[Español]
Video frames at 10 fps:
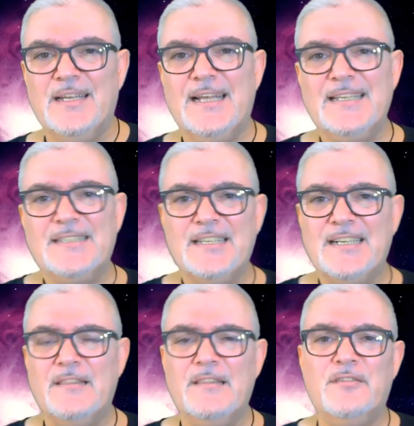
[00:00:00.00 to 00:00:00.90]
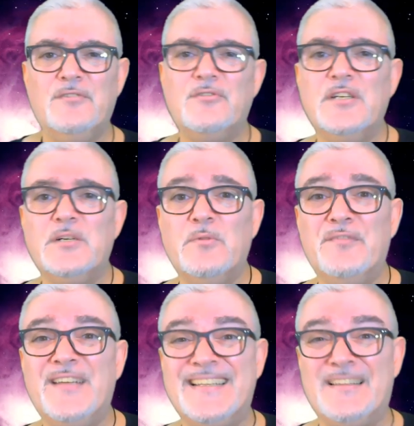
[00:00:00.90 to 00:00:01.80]
Este ejercicio no tiene como
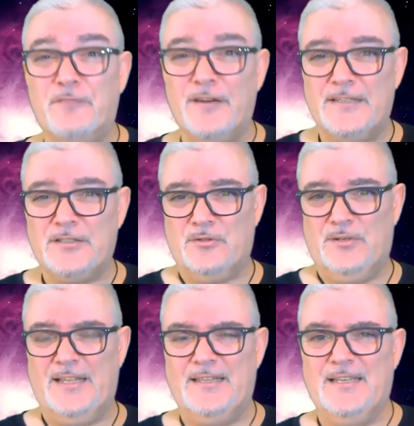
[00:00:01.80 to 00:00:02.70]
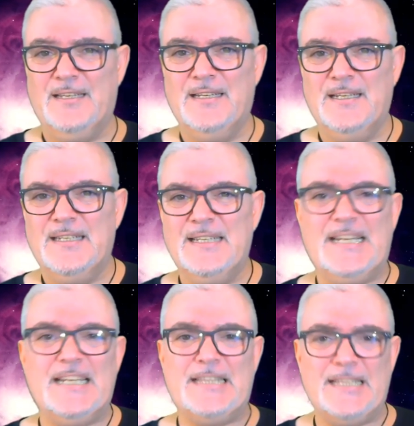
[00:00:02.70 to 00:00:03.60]
fin que te enfades con nadie, ni
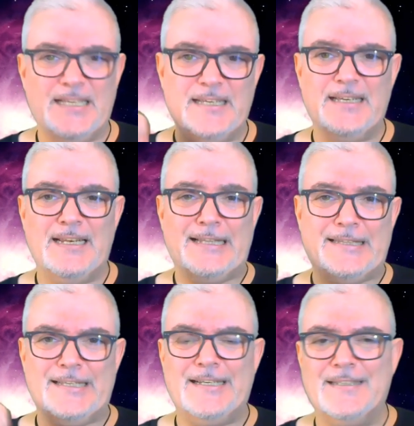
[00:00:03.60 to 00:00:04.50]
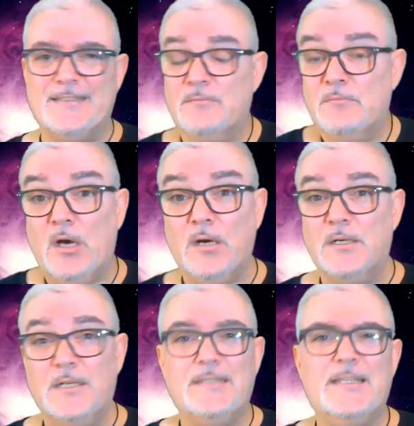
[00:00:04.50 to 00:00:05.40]
que te latigues, no.
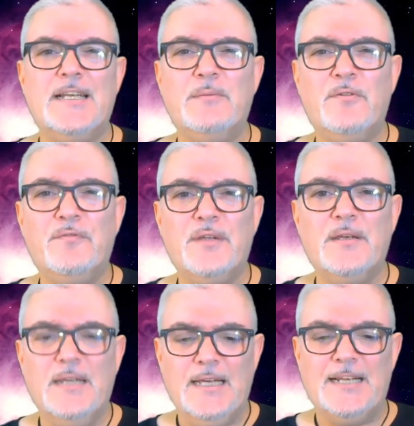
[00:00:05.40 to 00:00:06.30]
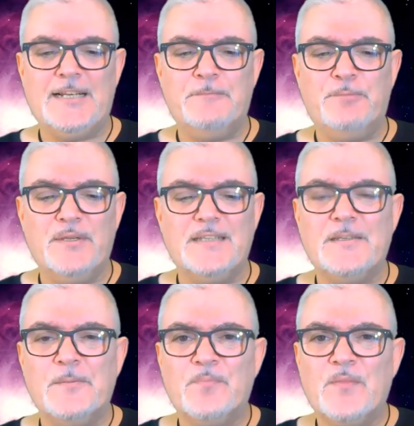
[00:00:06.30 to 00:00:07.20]
Tiene como fin el que
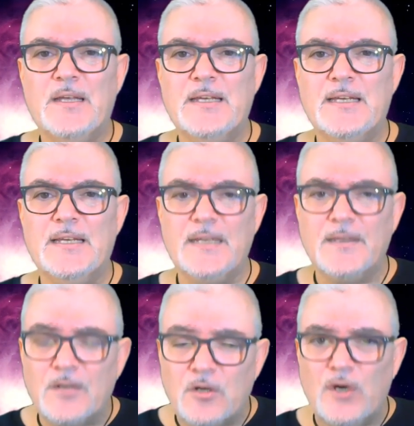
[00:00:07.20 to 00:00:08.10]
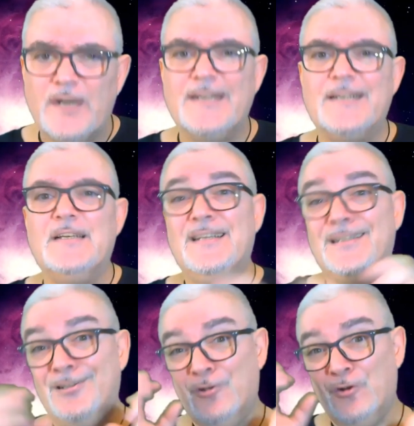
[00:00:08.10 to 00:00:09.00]
puedas eh, coger
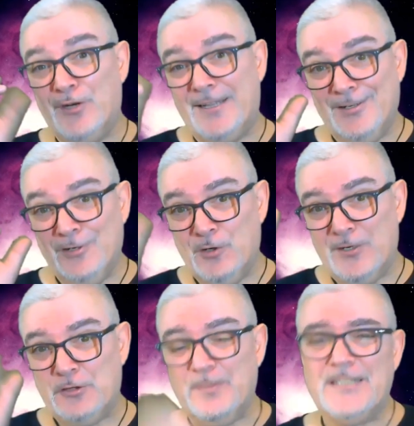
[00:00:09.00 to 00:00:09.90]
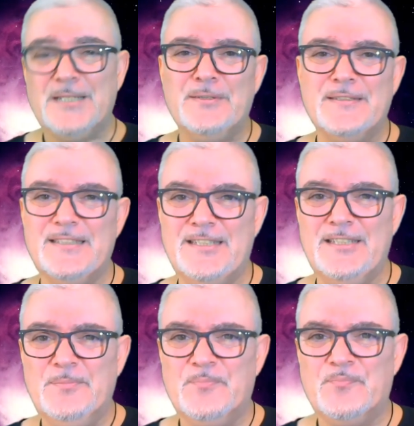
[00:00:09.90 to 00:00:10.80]
lo, que tú pensabas de ti,